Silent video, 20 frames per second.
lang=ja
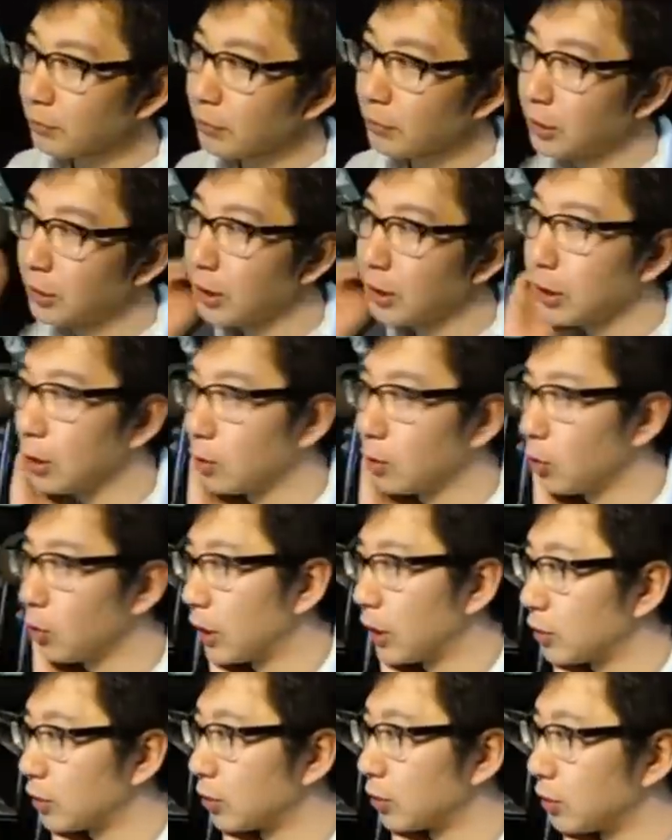うん、で、やろうか
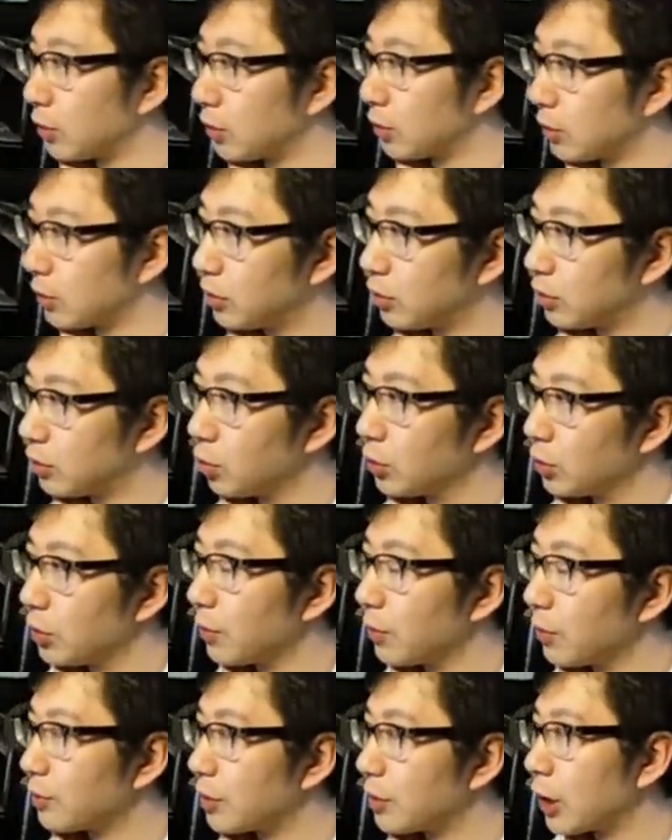なと思って
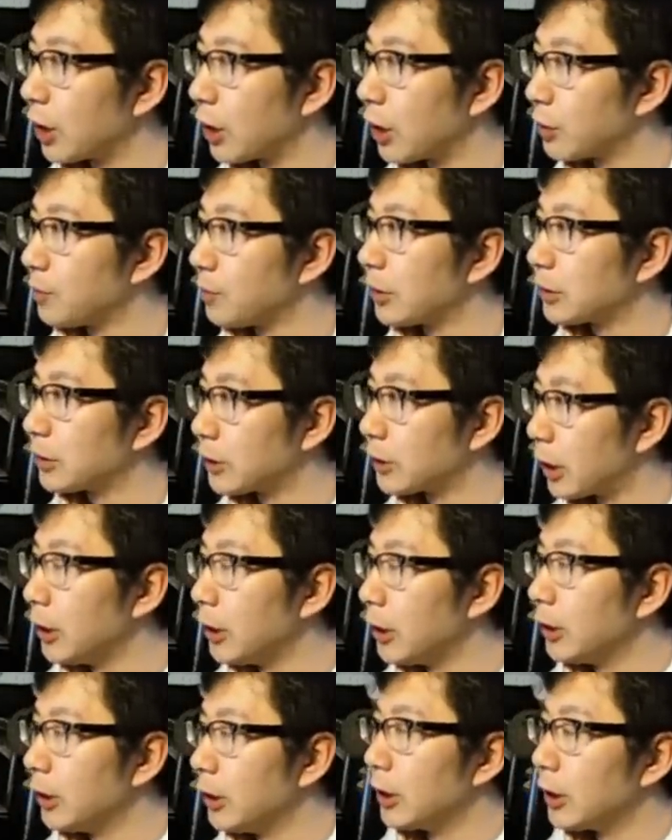もみんな貼りました。
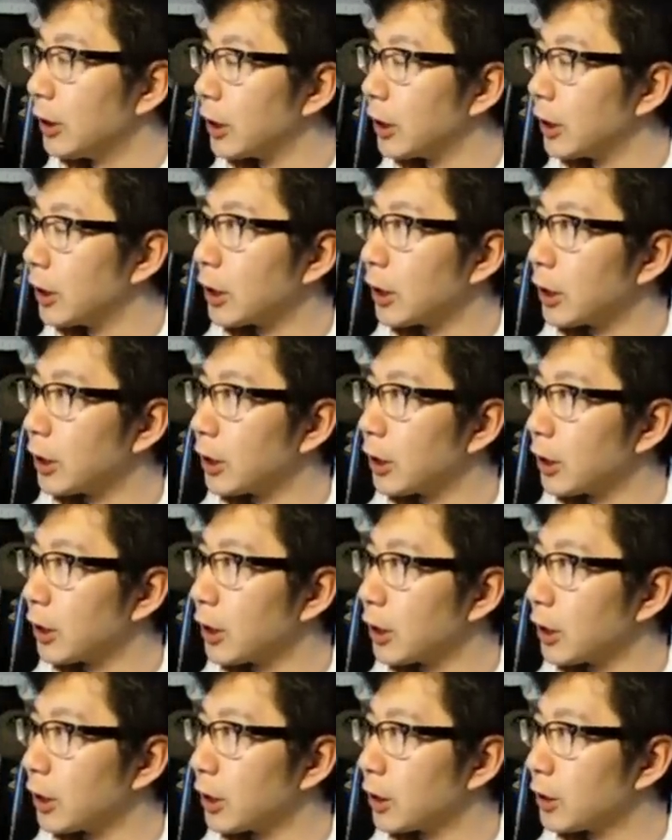
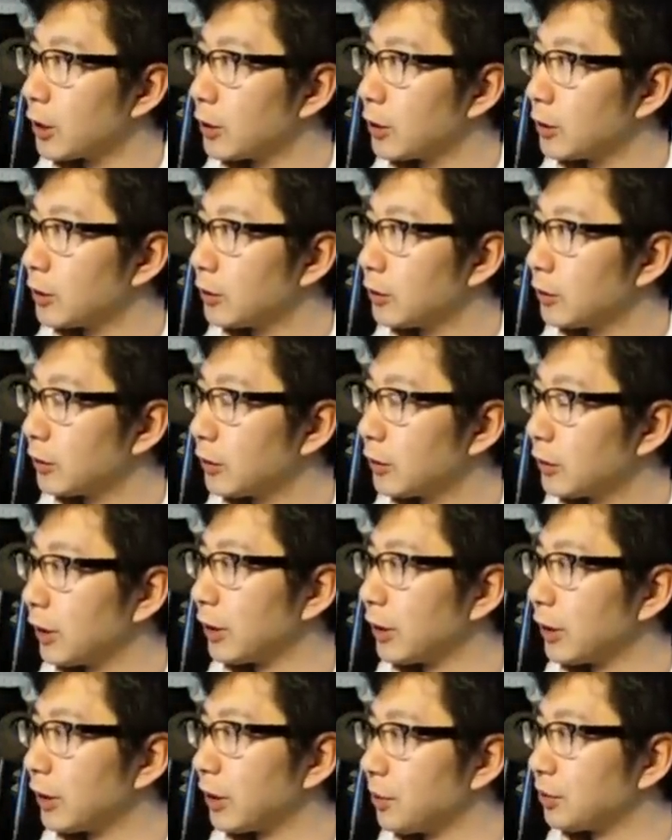えー、
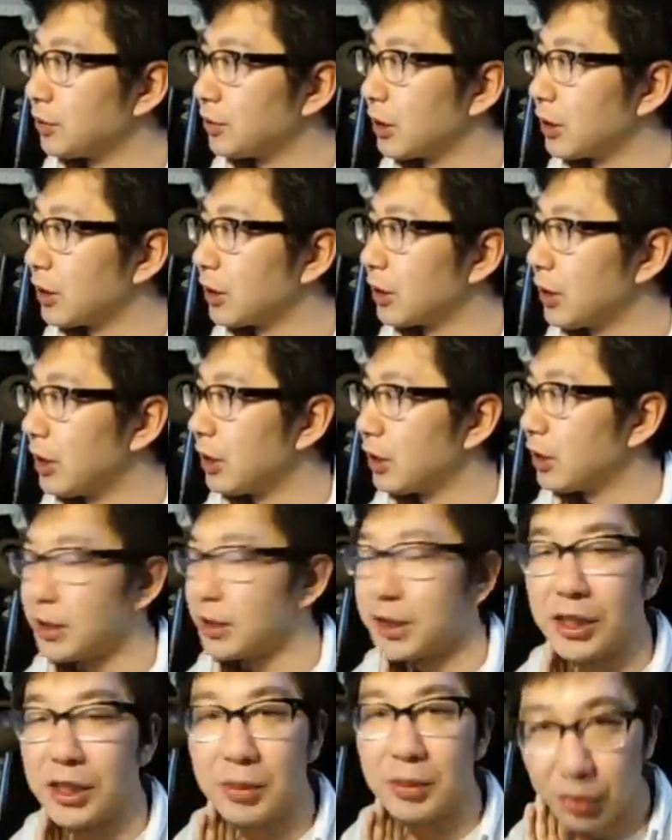金田伊吹さんが
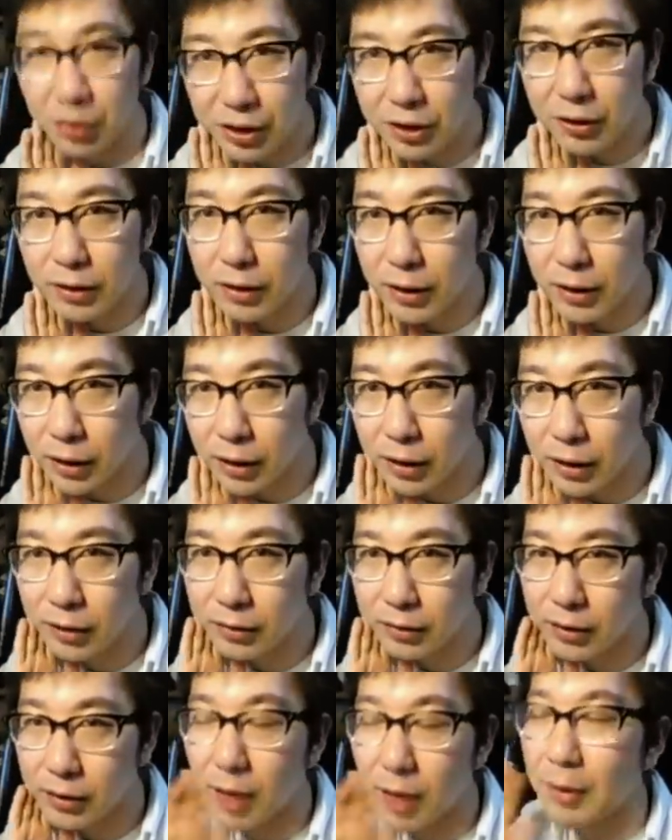伊吹。ね、
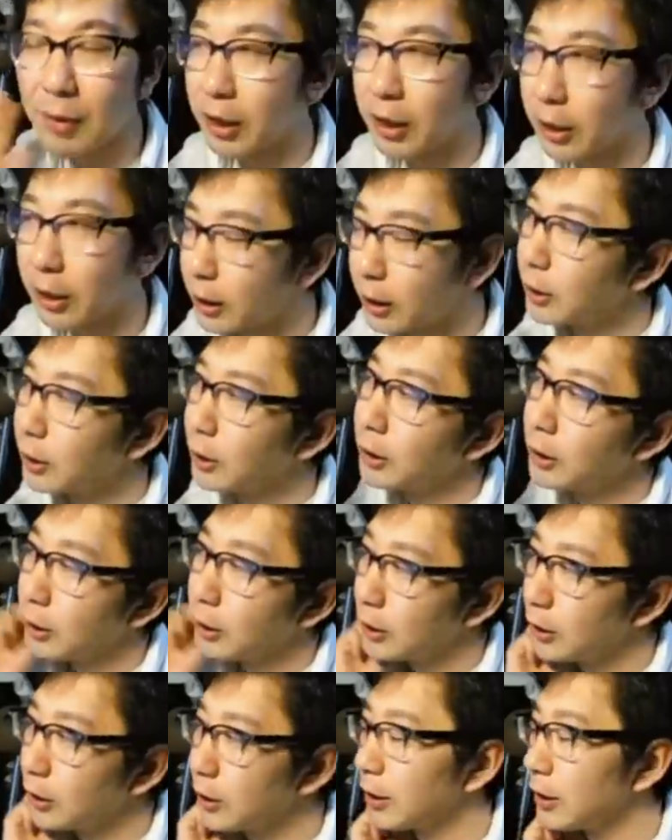名前がね。
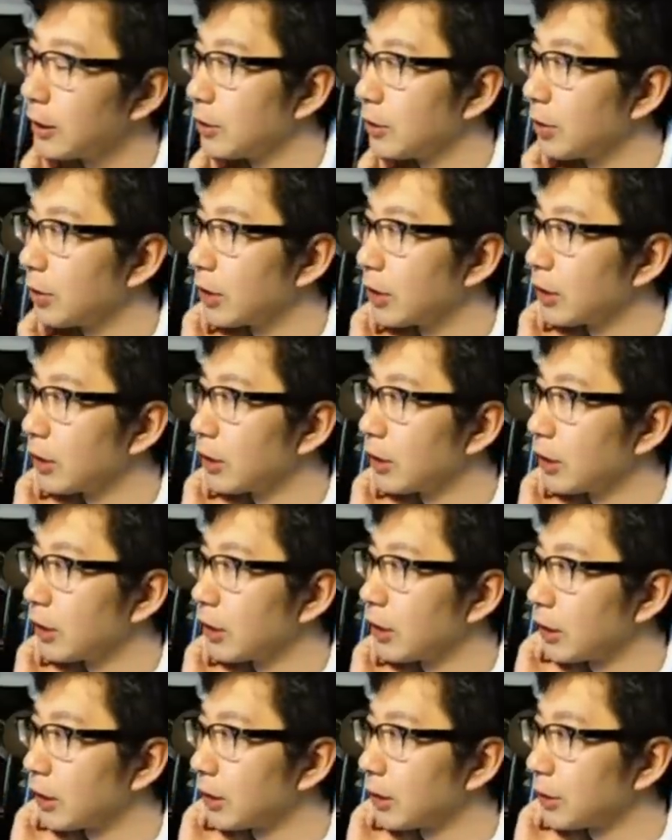で、えー、上
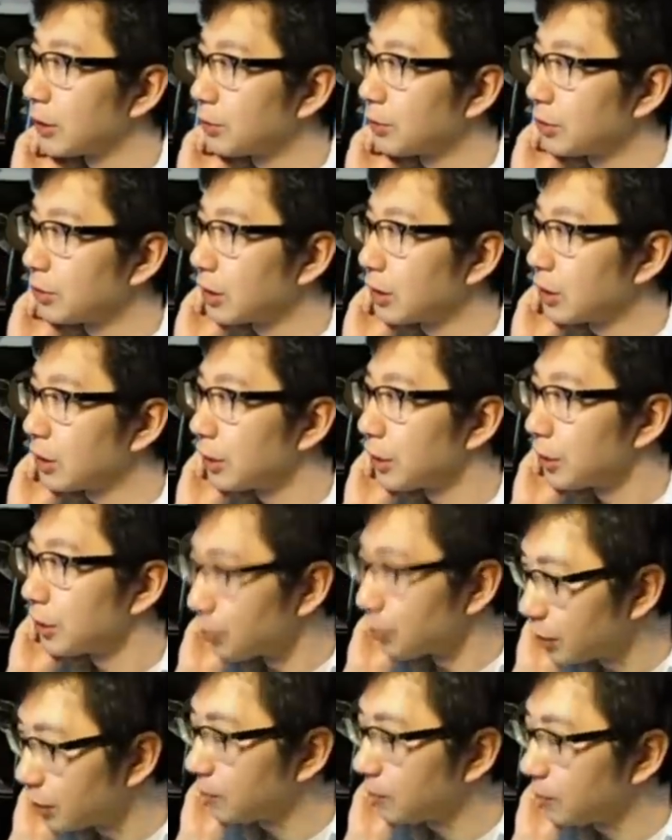原隆之さんが隆
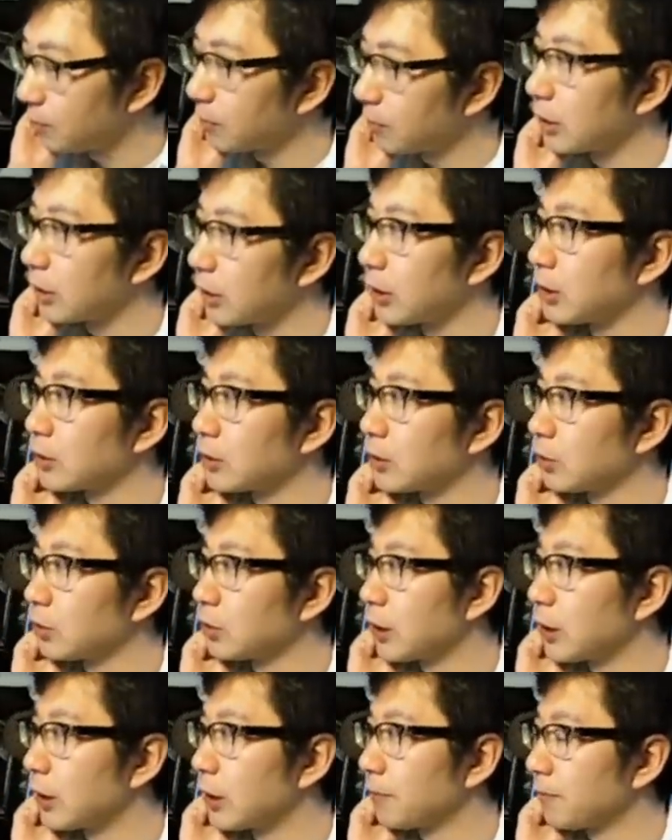起、えー、そし
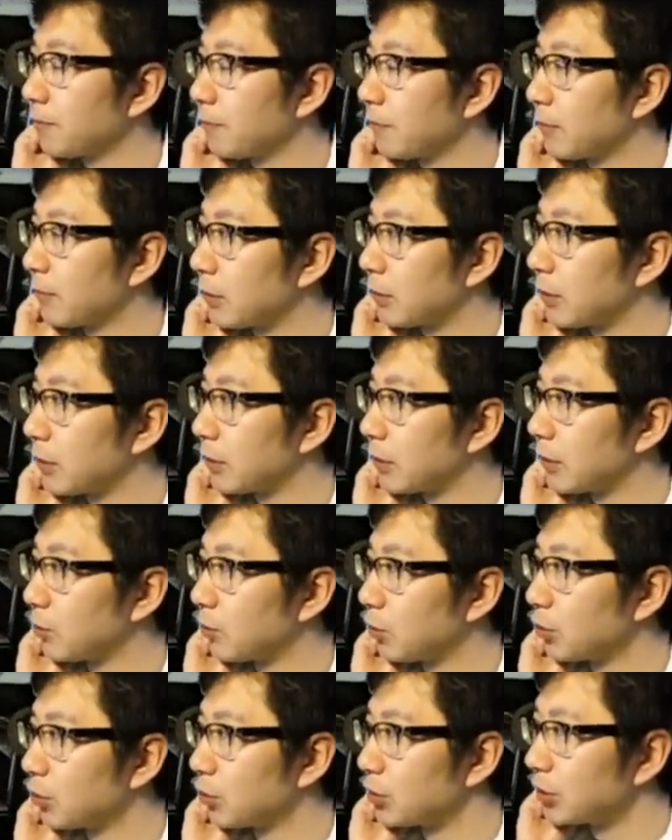て、えー、
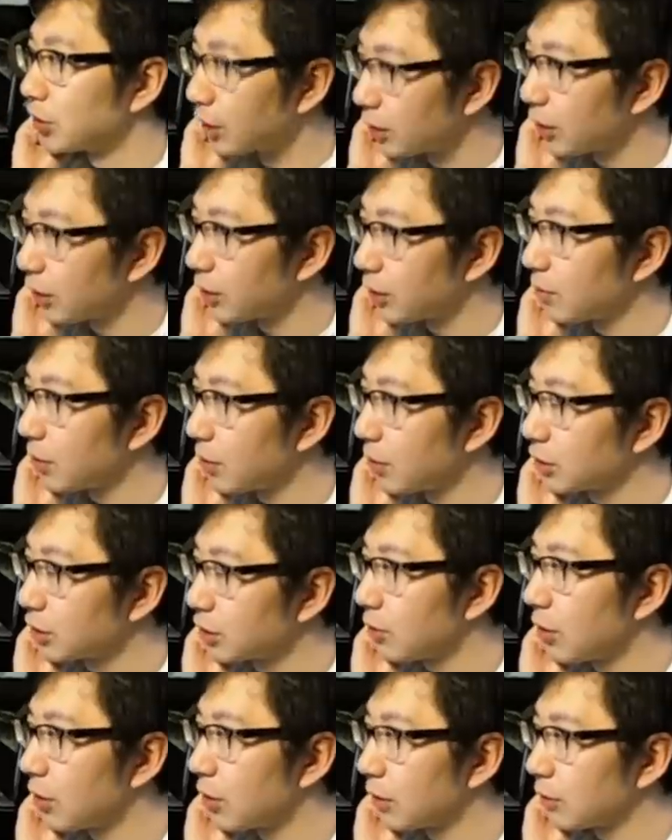元自衛隊松
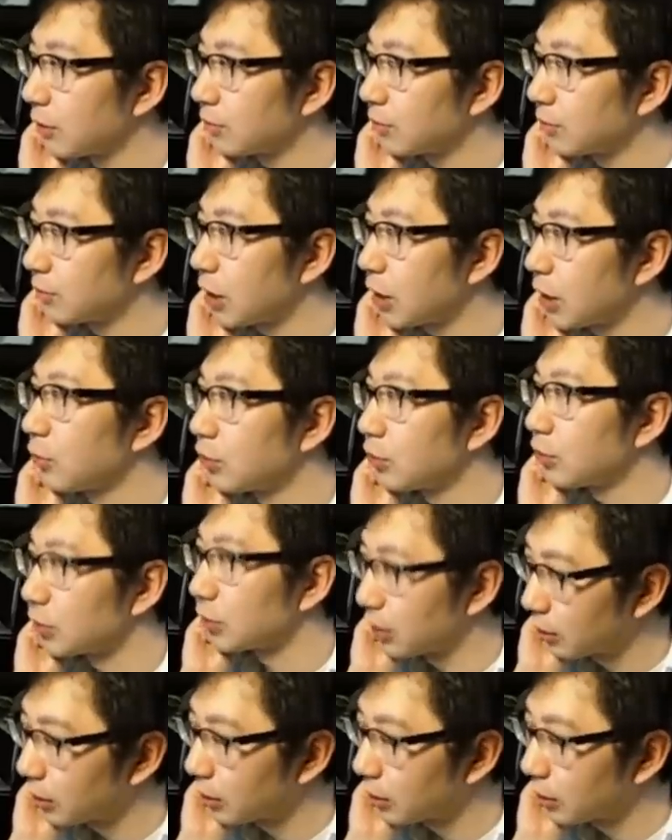川貴則さん